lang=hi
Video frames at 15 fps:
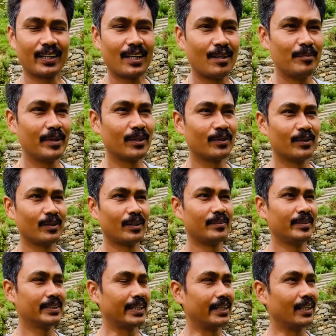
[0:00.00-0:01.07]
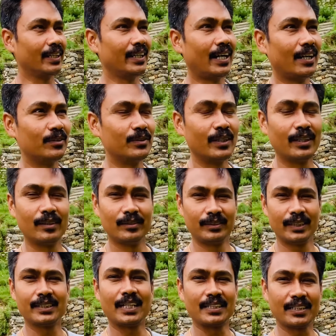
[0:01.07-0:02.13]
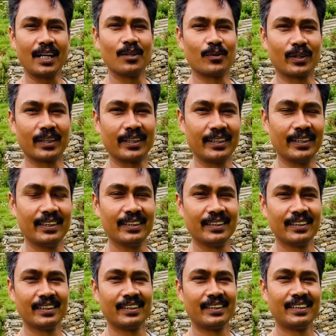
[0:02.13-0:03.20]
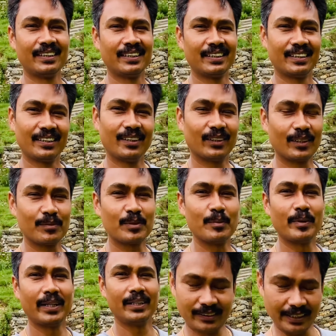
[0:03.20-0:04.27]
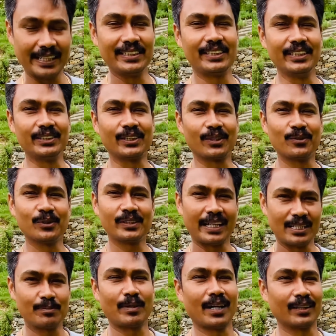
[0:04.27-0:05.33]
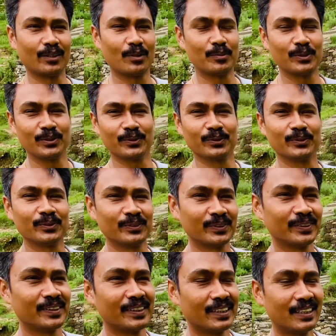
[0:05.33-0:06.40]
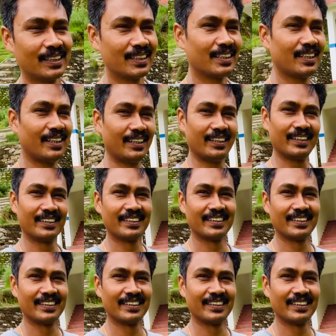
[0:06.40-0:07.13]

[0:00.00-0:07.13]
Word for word: यहाँ मेरे को रिसेंटली आए हुए छः सात साल हो रखे हैं अच्छा और तब से मैं ही साइंस टीचर हूँ साइंस पढ़ाता हूँ बच्चों को अच्छा हाँ